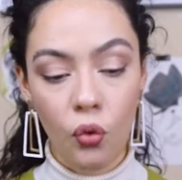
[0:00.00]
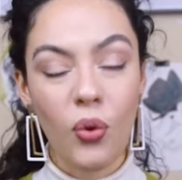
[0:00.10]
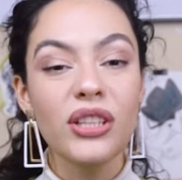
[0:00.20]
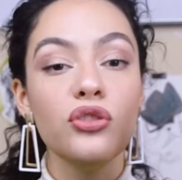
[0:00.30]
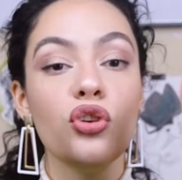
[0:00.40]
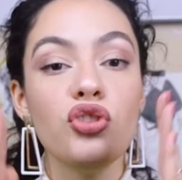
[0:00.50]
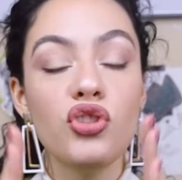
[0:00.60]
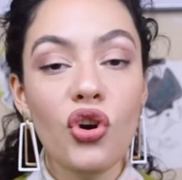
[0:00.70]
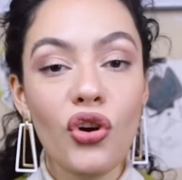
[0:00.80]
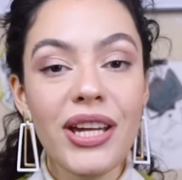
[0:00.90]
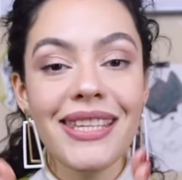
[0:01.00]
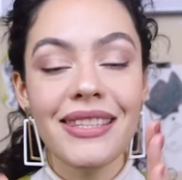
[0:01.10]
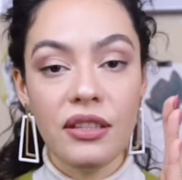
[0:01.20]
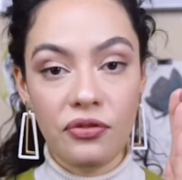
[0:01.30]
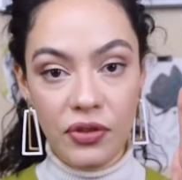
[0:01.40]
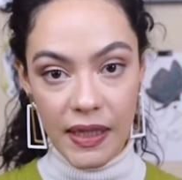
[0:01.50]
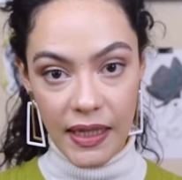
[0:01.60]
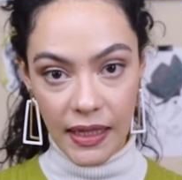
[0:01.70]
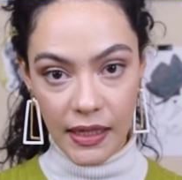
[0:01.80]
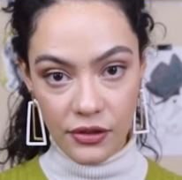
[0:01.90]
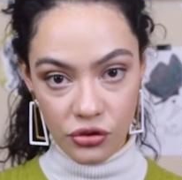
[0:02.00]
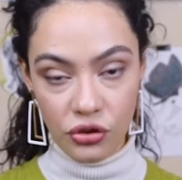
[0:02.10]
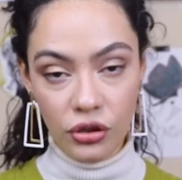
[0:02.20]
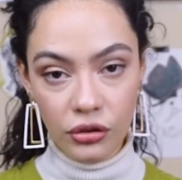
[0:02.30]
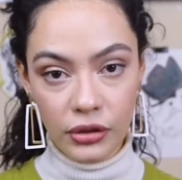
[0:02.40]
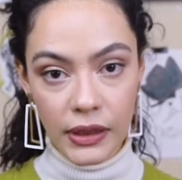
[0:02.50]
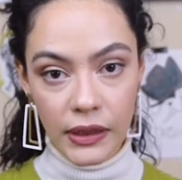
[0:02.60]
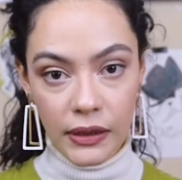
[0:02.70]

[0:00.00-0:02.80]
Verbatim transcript: Cuando yo identifique esto,